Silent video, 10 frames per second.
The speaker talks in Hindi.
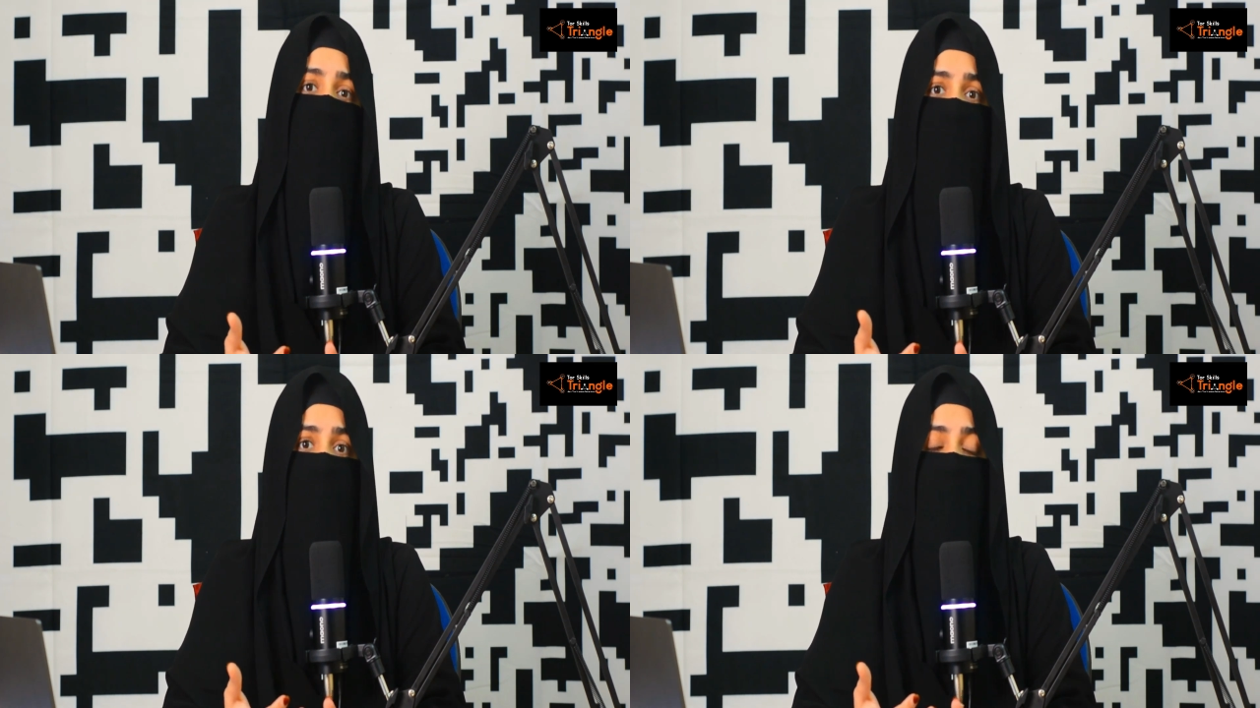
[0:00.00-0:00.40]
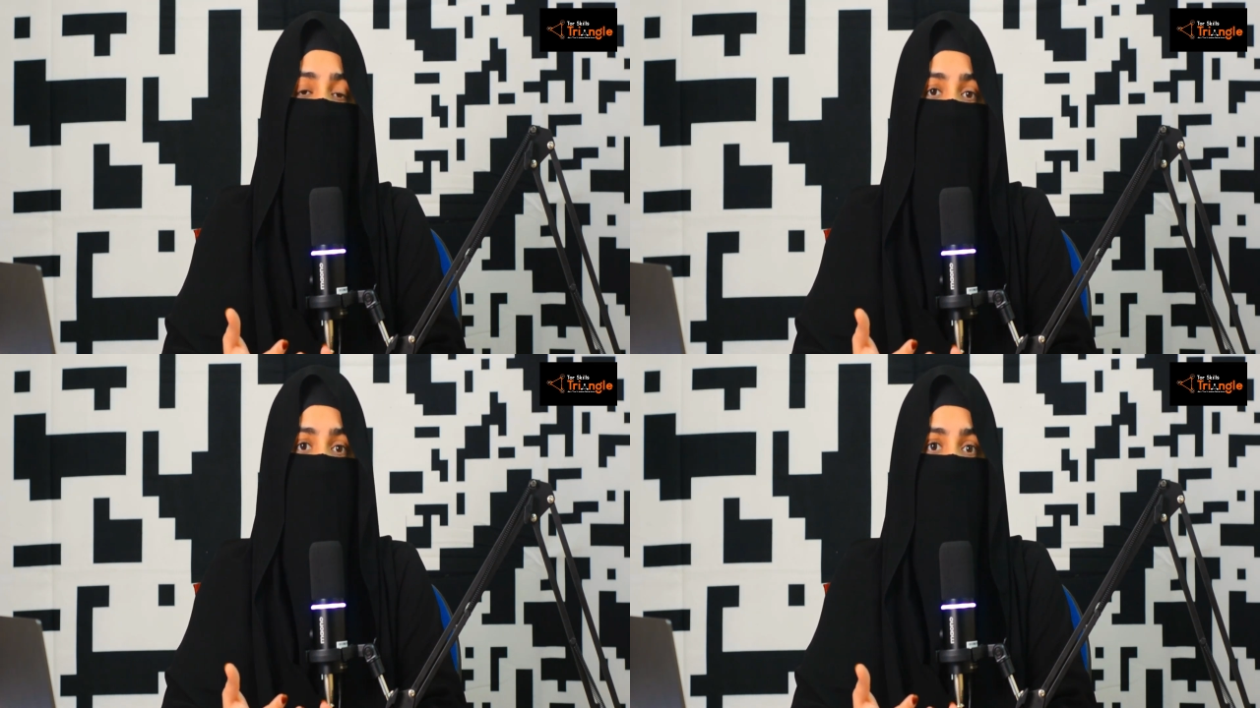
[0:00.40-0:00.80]
पर
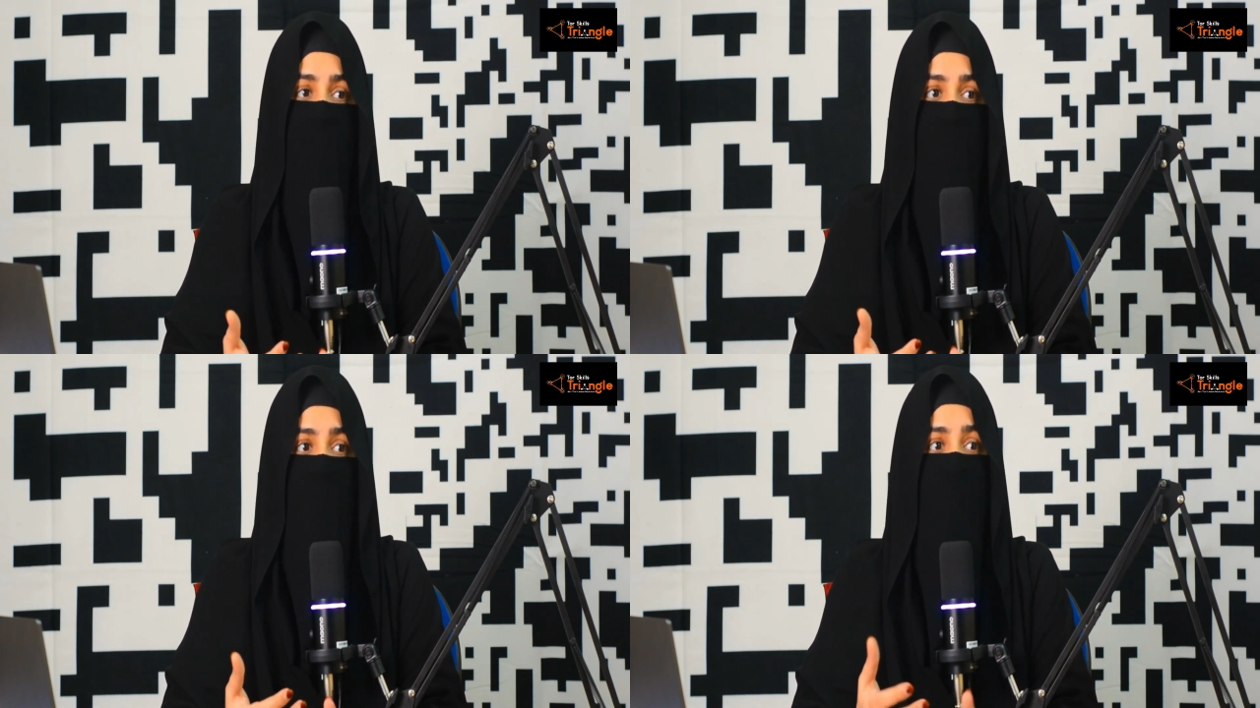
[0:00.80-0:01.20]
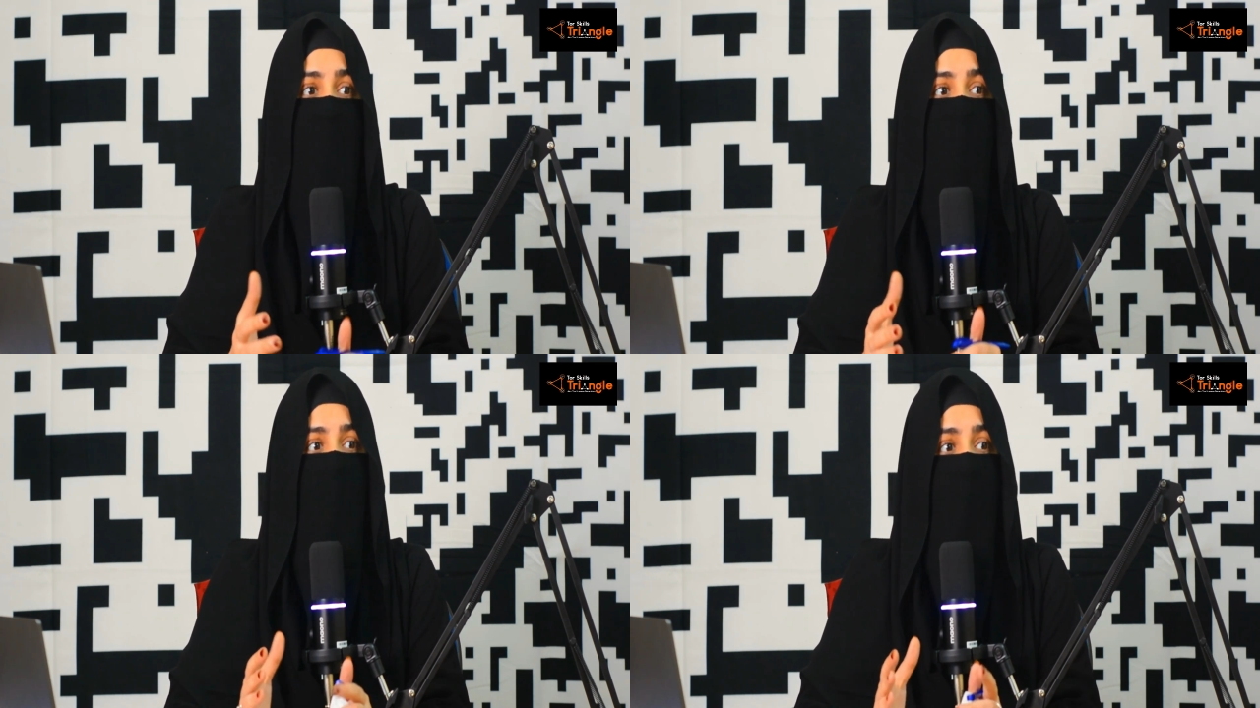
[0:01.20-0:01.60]
मतलब
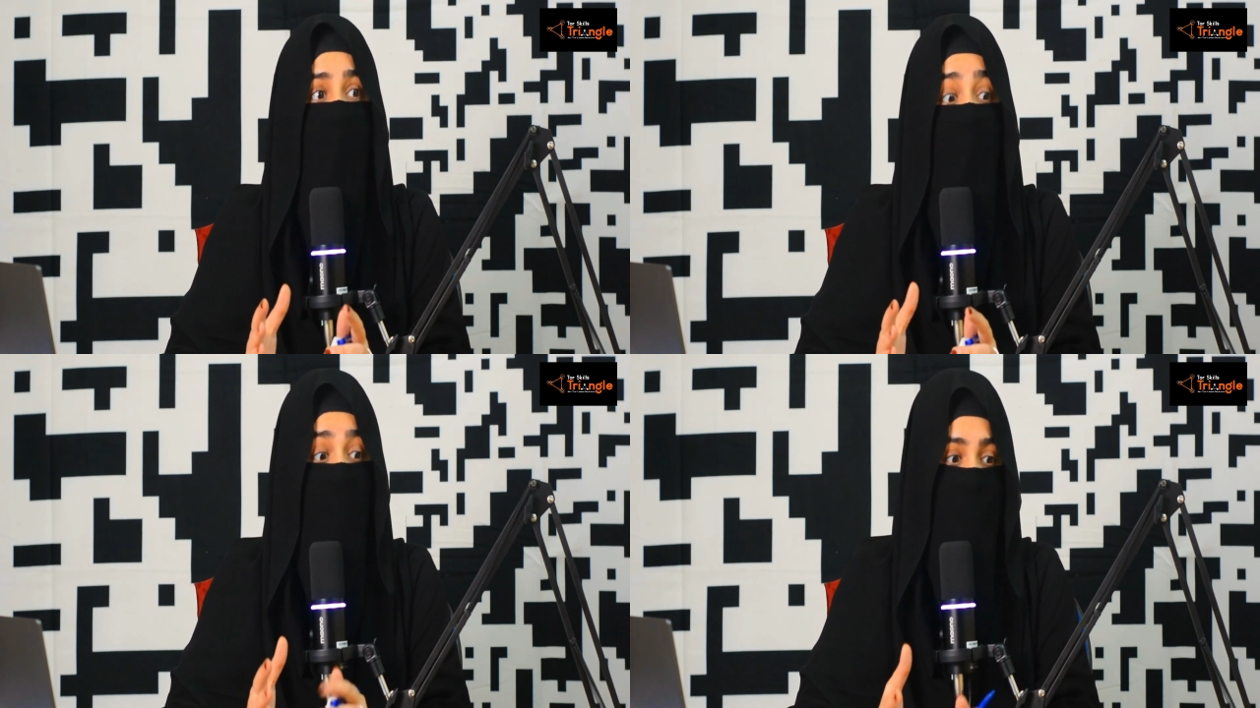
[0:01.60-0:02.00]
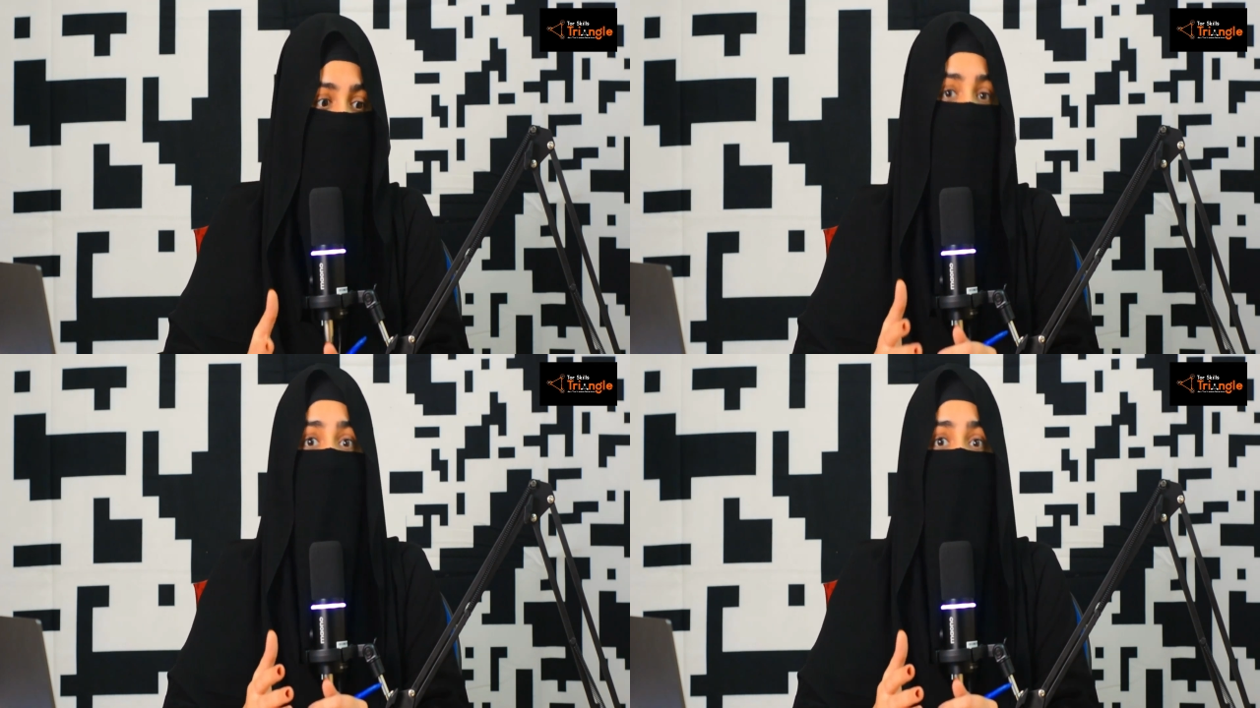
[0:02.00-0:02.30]
कि फ़रिश्तों